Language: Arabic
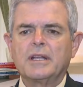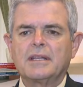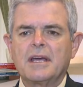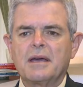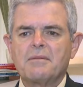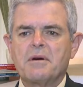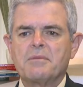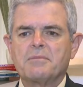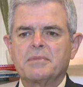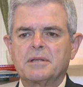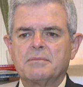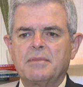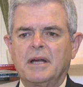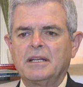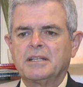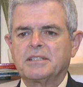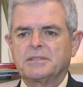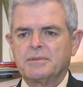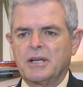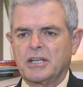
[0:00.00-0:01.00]
دائما
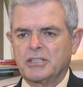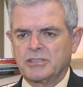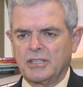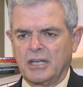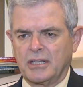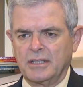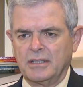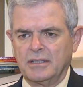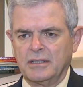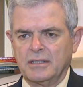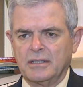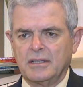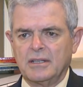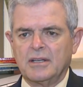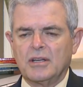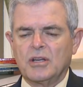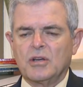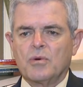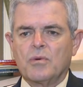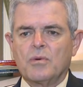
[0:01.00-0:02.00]
بتبلش بهالشكل
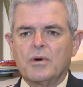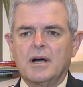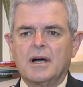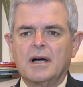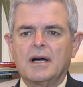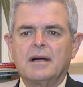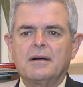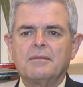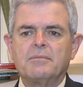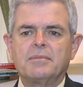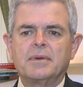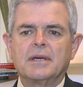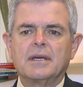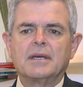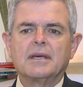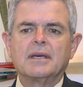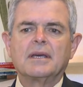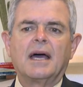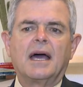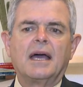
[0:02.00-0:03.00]

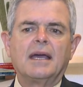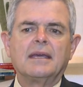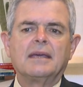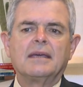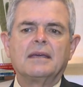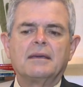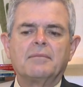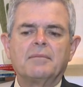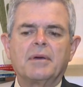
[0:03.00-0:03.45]
وباي